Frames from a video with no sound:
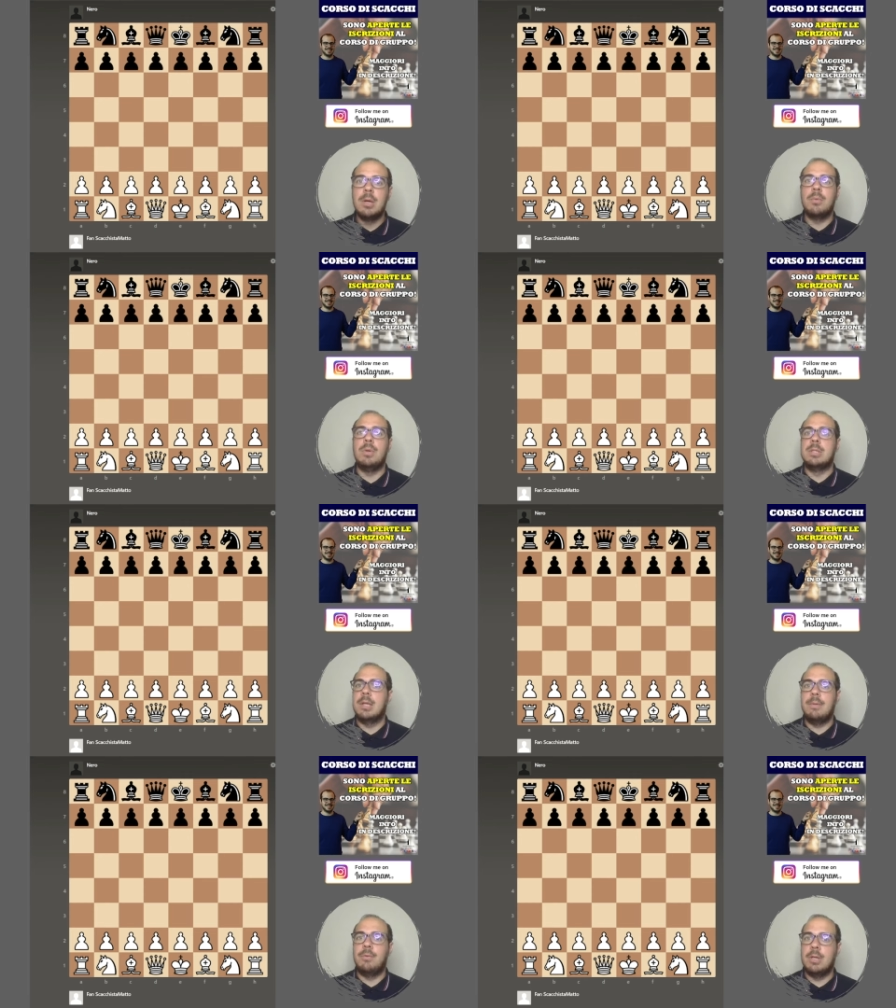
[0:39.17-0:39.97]
quindi
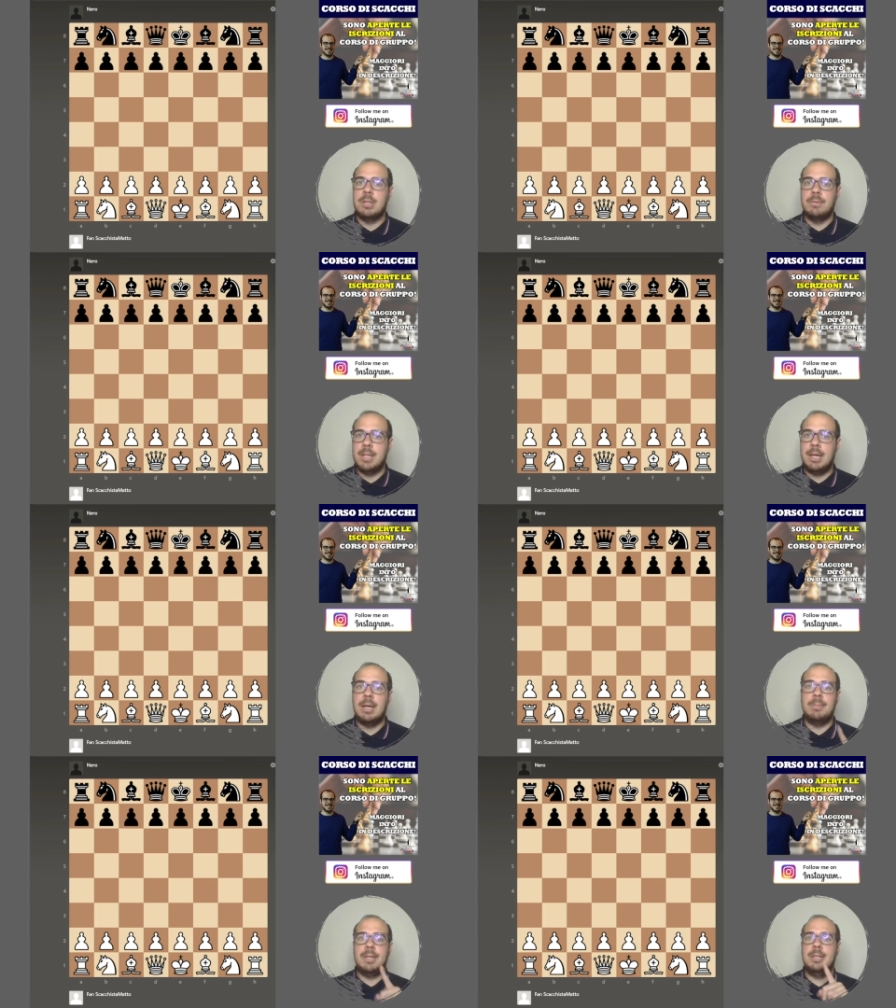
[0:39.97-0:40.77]
se volete
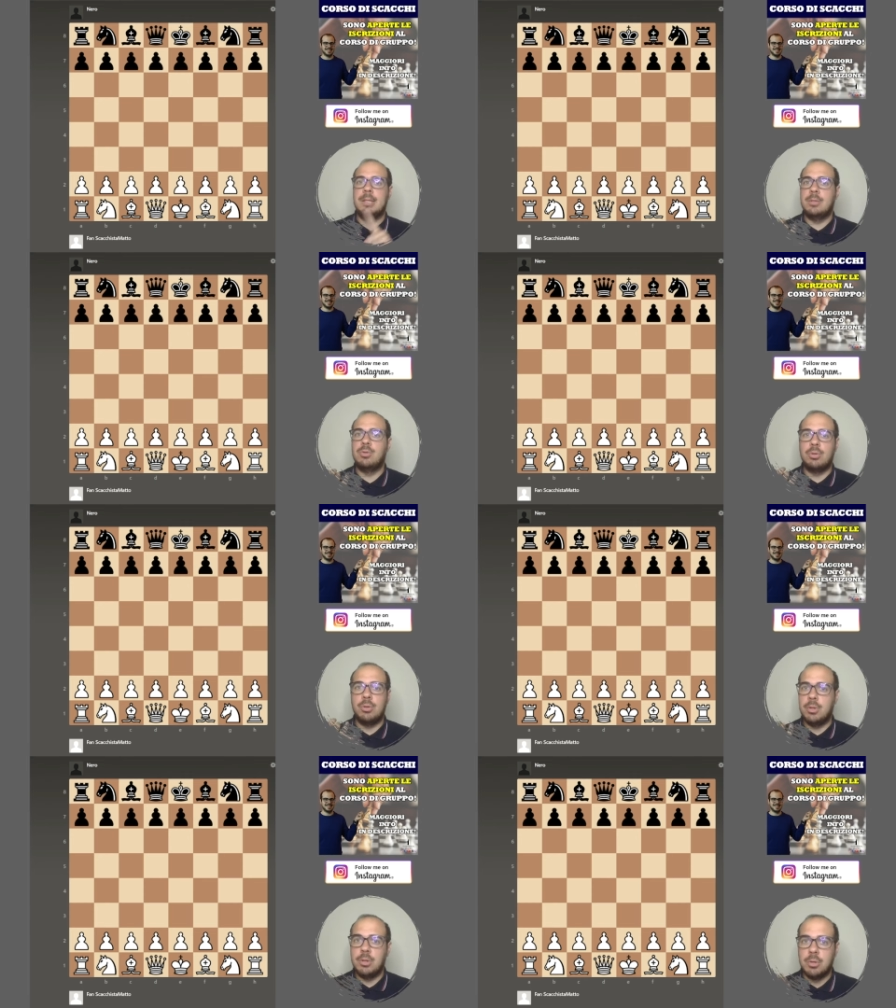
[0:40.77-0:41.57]
vedere partite che gioco
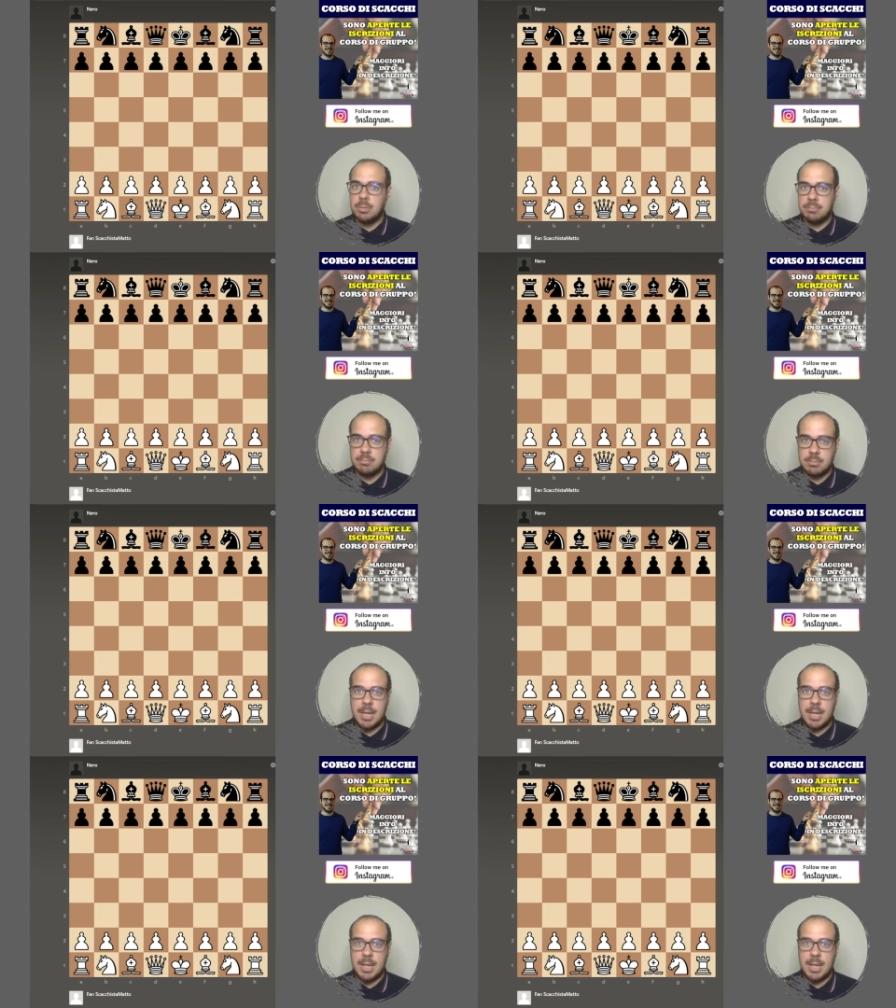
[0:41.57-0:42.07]
io mm,